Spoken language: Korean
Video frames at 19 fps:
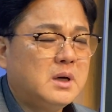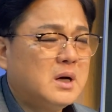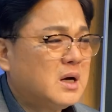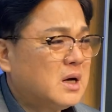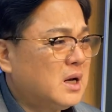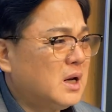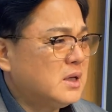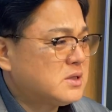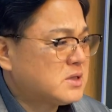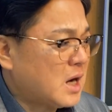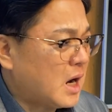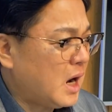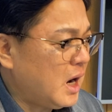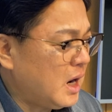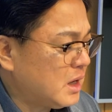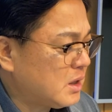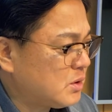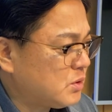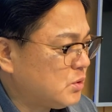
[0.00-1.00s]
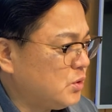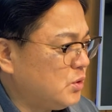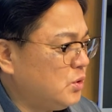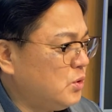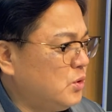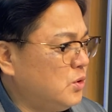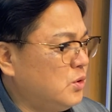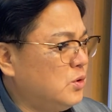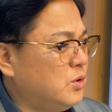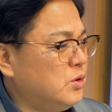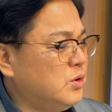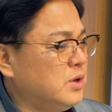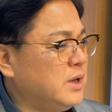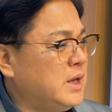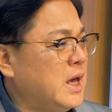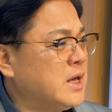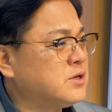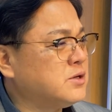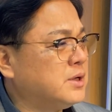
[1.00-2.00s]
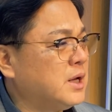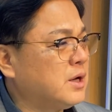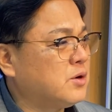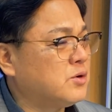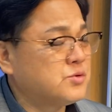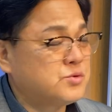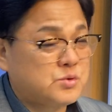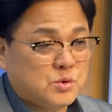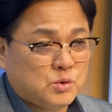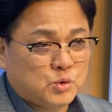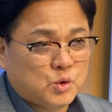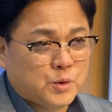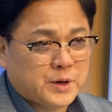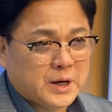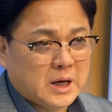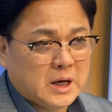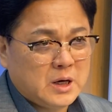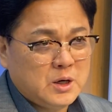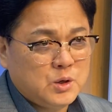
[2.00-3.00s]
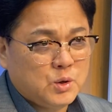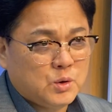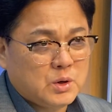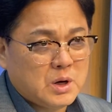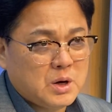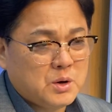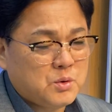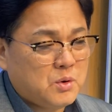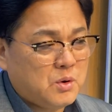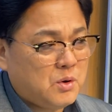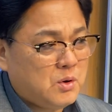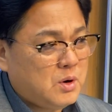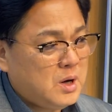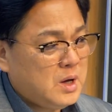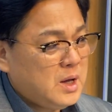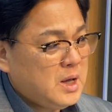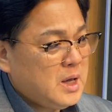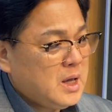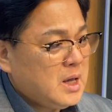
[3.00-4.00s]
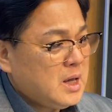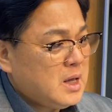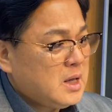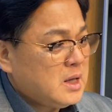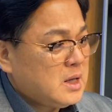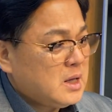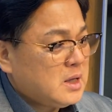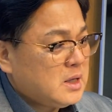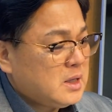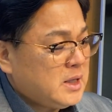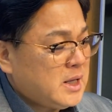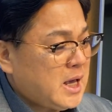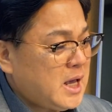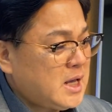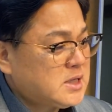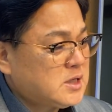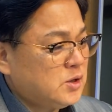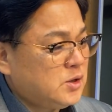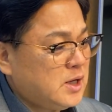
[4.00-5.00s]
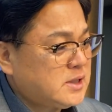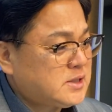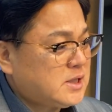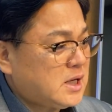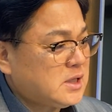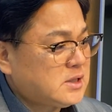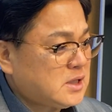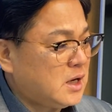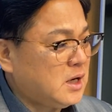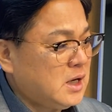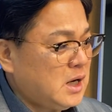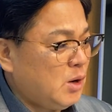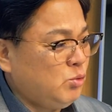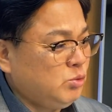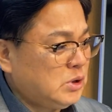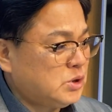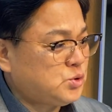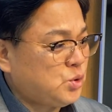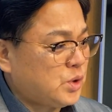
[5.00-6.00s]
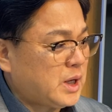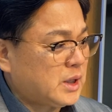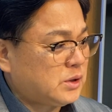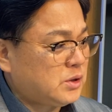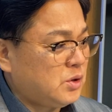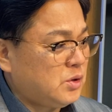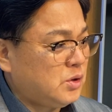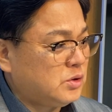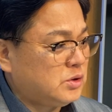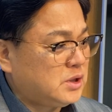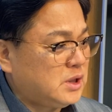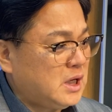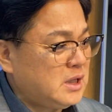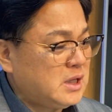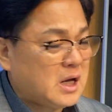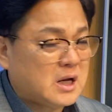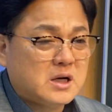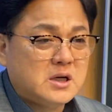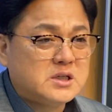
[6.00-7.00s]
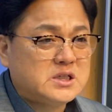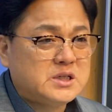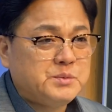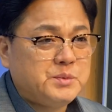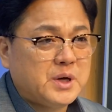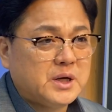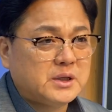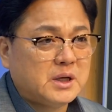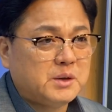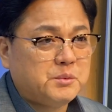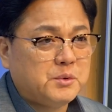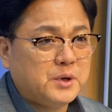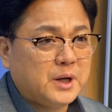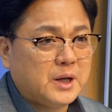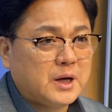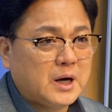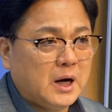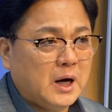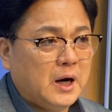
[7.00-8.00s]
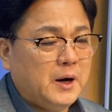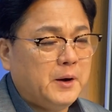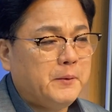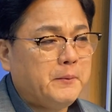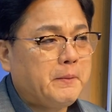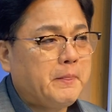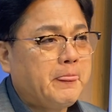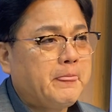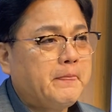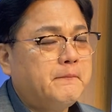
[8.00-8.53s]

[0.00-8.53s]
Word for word: 그러니까 자꾸 예전의 것으로 돌아가려고 하고 예전의 세상 가운데 속했던 것들이 나를 지배하다 보니까